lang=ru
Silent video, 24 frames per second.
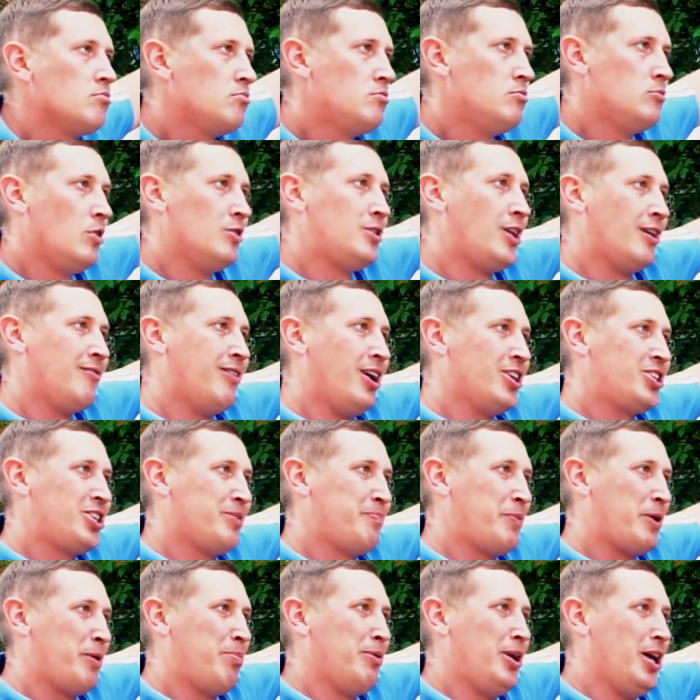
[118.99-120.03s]
Ну это ваши
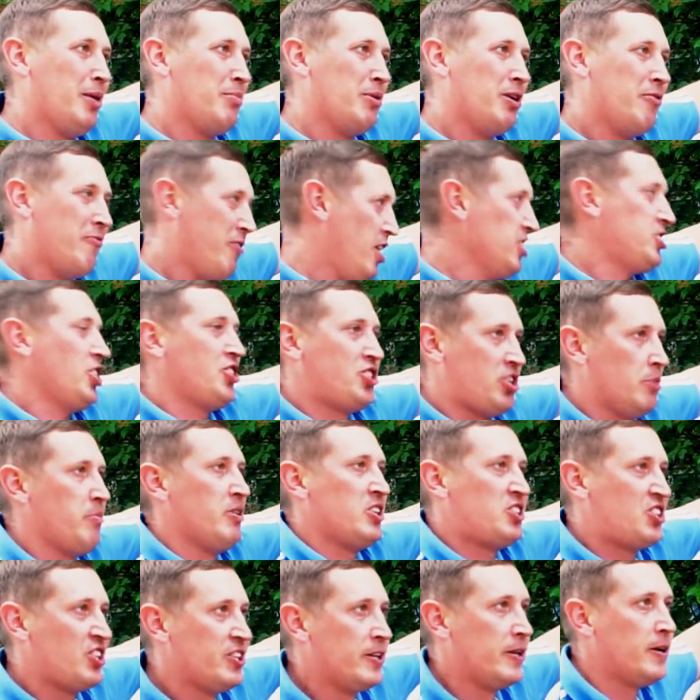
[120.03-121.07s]
проблемы, ваша же
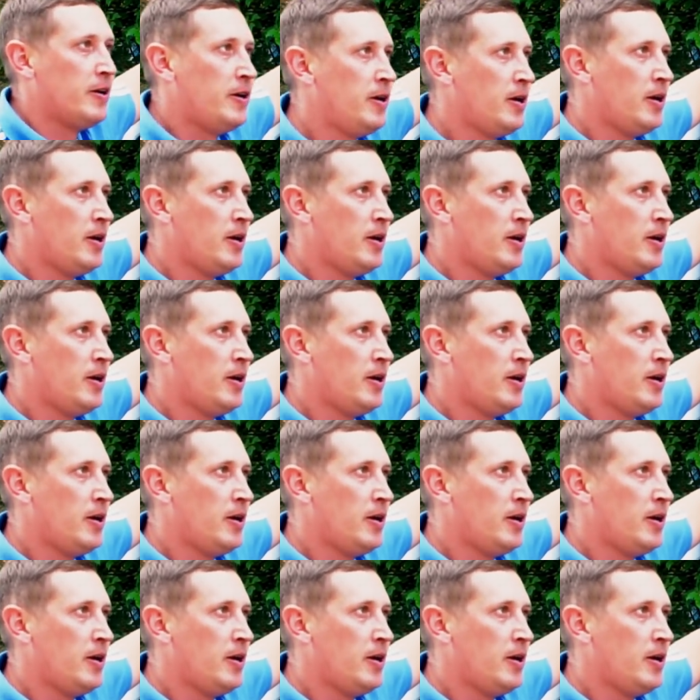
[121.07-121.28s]
машина.